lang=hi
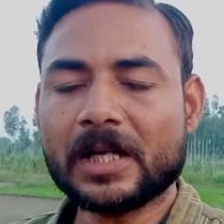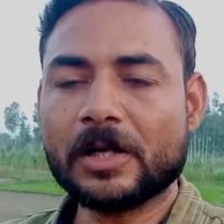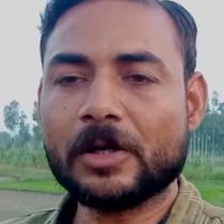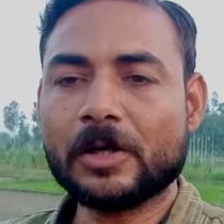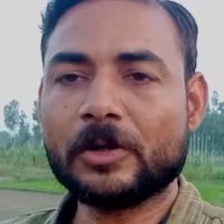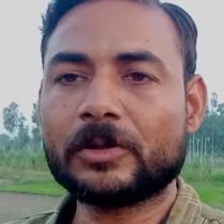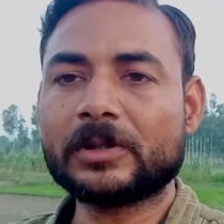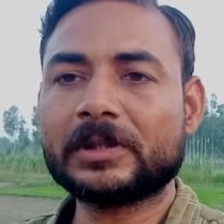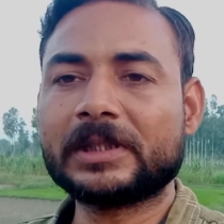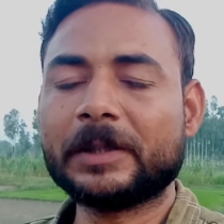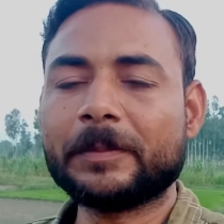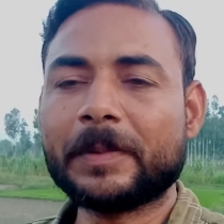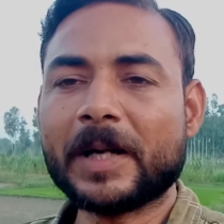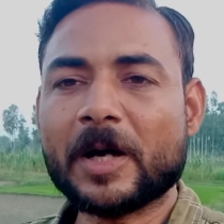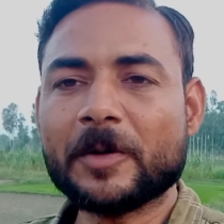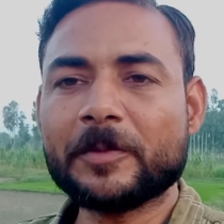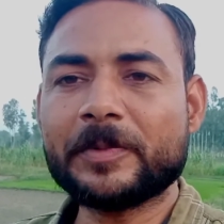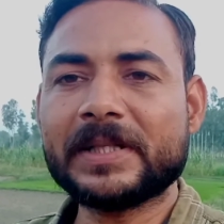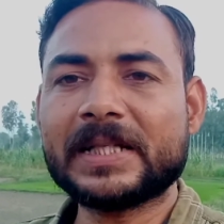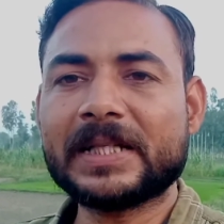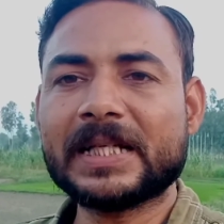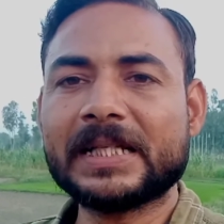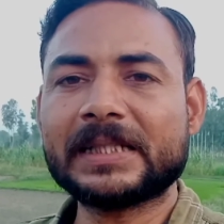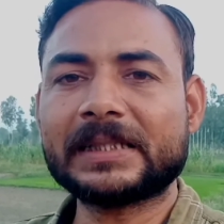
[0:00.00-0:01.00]
और दबाव
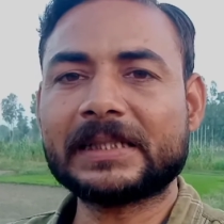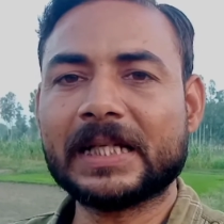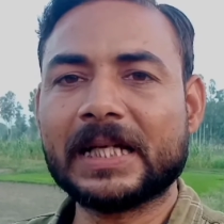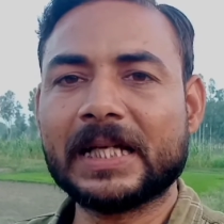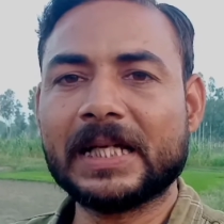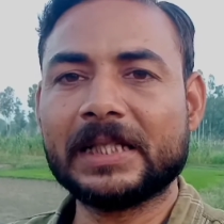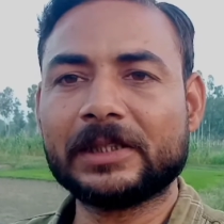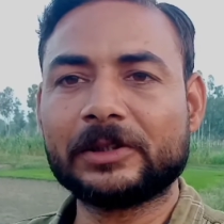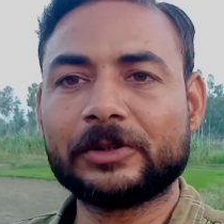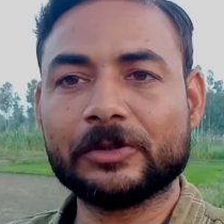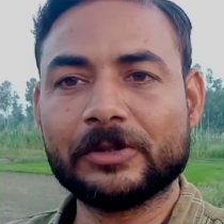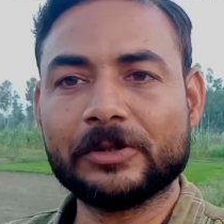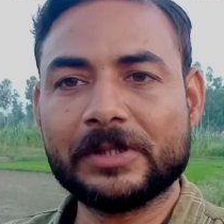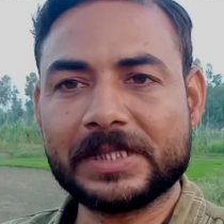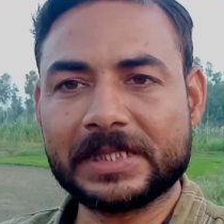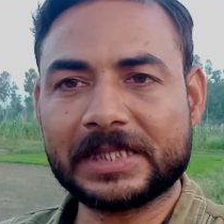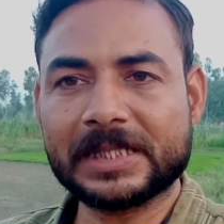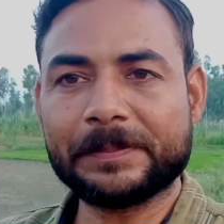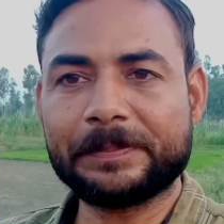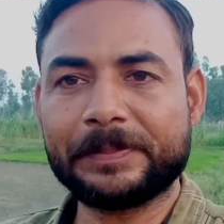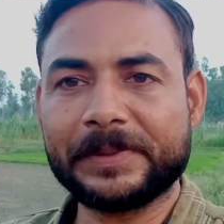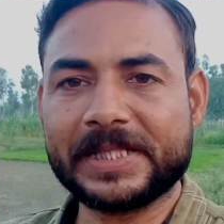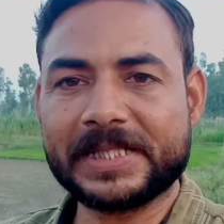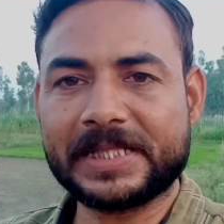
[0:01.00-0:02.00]
भी रहता है जो
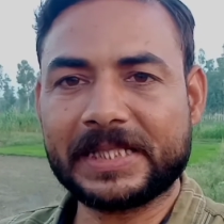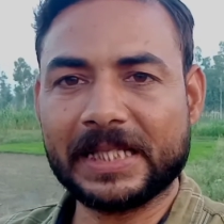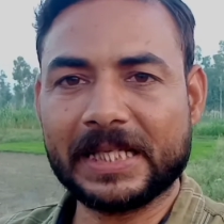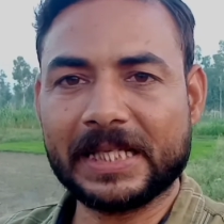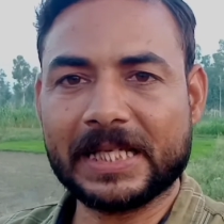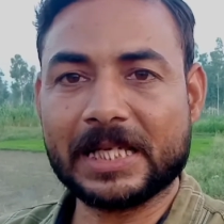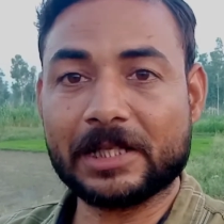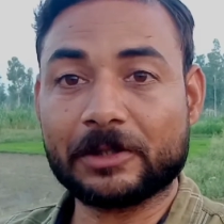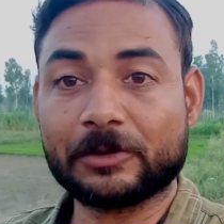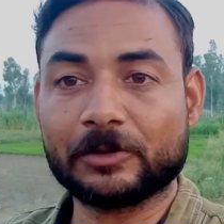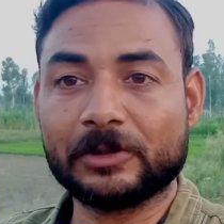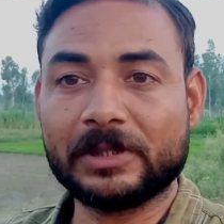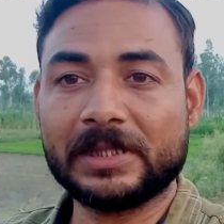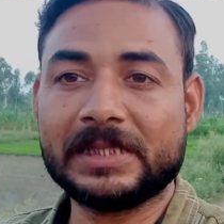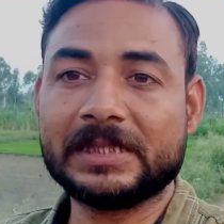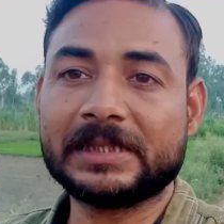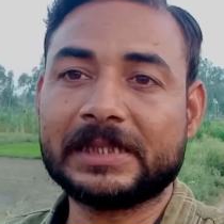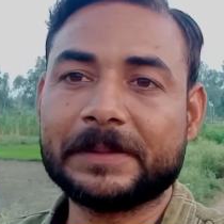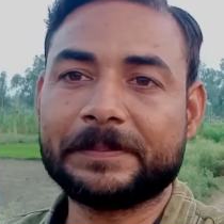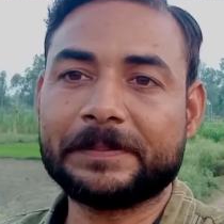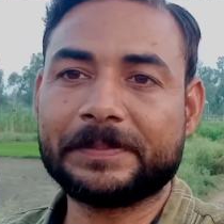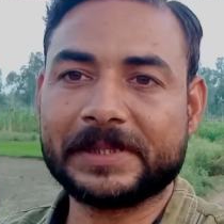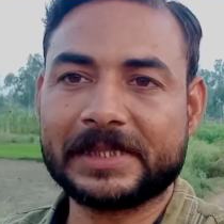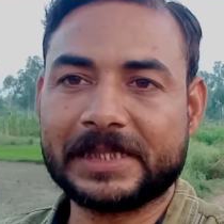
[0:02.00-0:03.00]
इनके पीछे हैं कोई
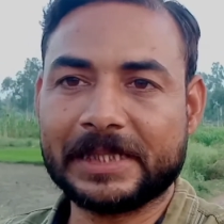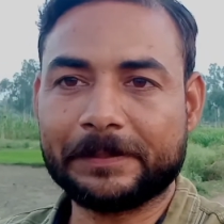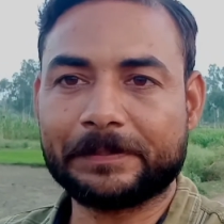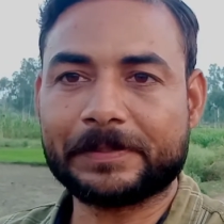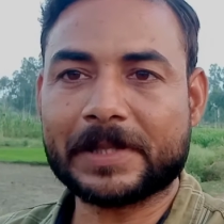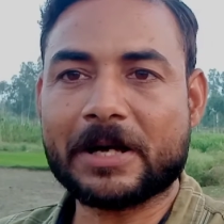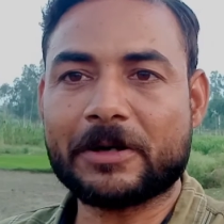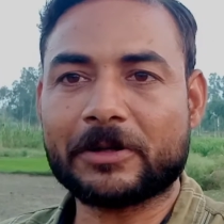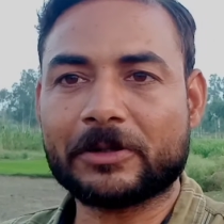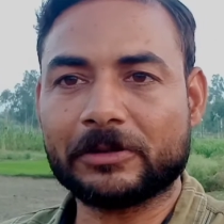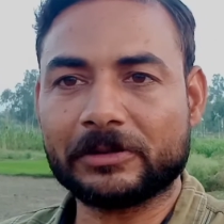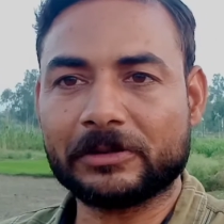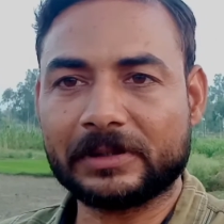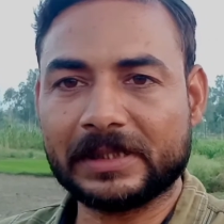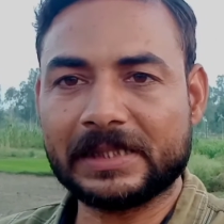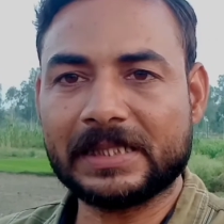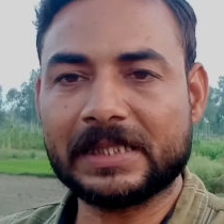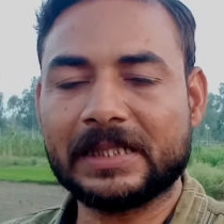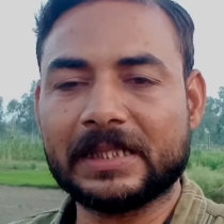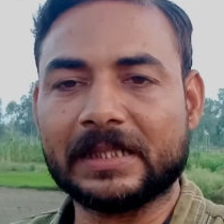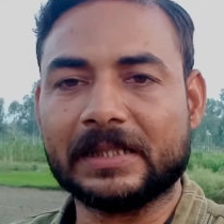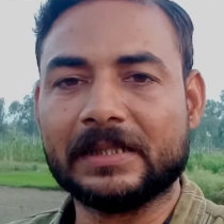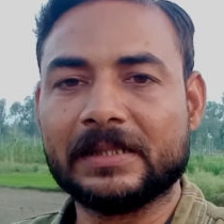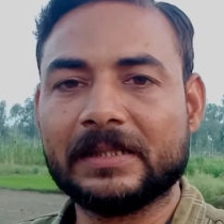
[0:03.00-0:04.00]
इनके पीछे पावर होती
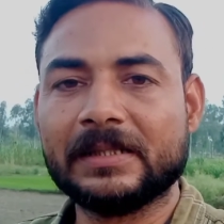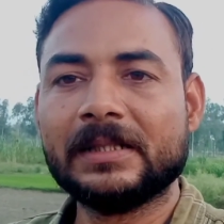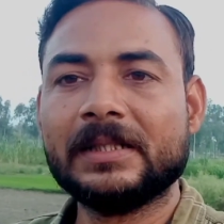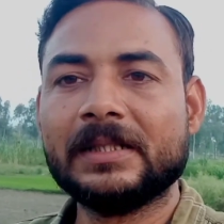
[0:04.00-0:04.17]
है ना